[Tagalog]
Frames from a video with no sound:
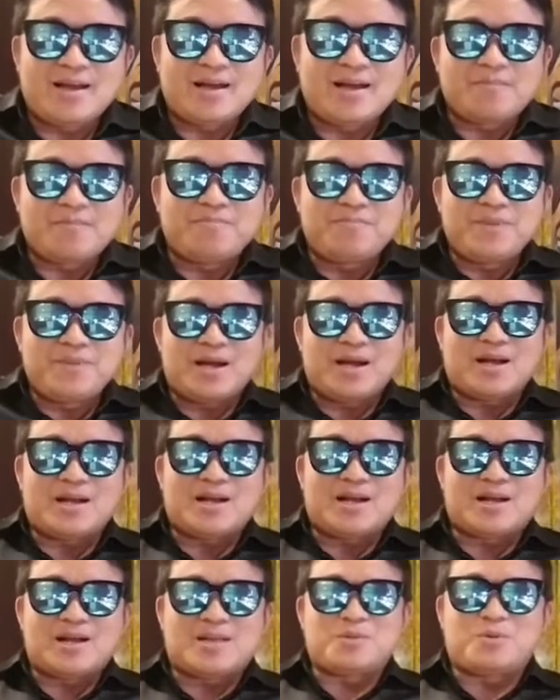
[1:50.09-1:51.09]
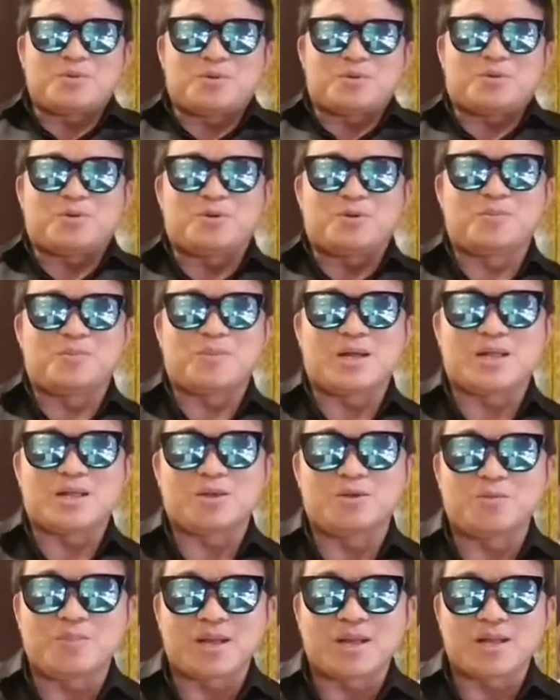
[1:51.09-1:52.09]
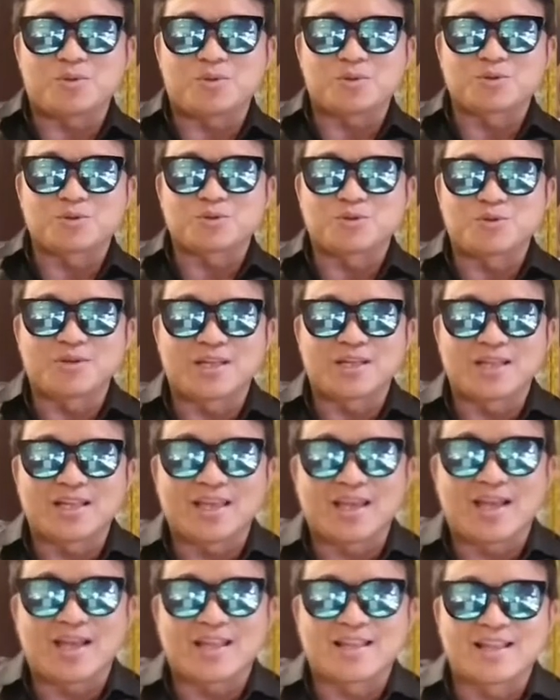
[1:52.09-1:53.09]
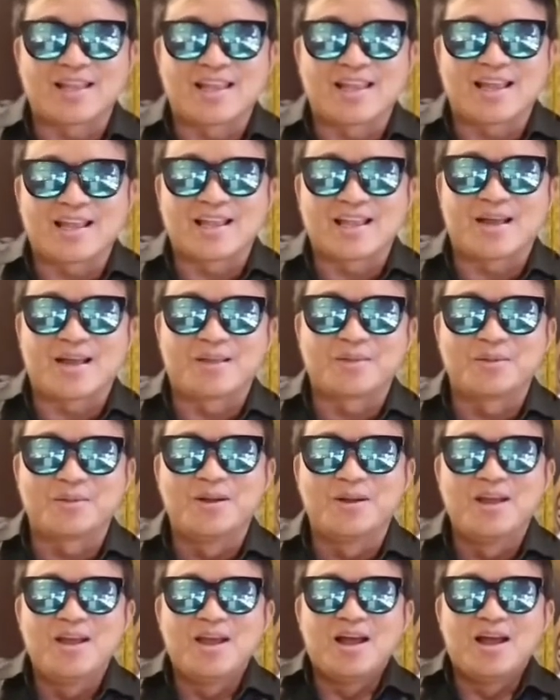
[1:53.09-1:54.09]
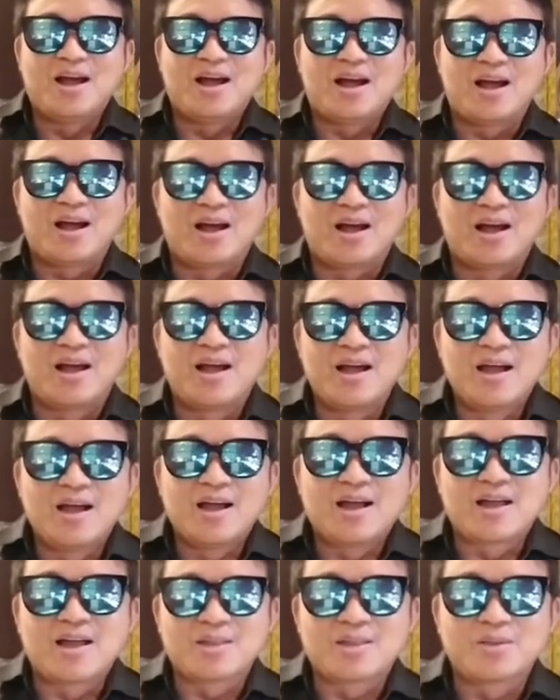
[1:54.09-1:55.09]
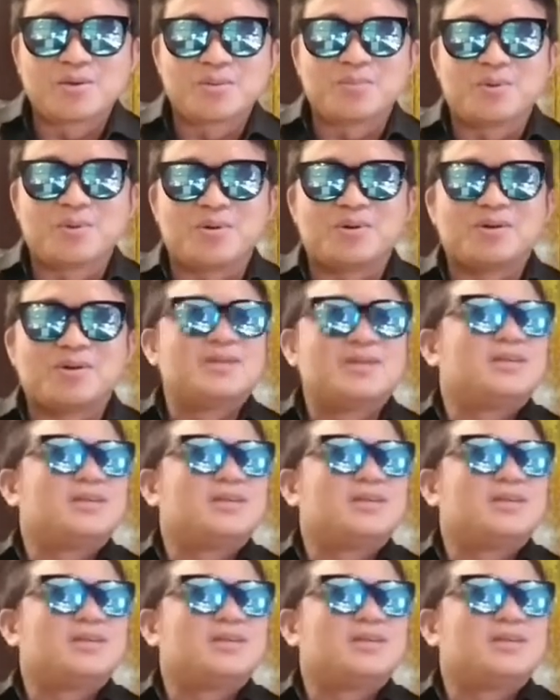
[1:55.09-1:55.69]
Agbyag ka Dr. Mario Marcos, kunihat ano na ad, uh, adobo.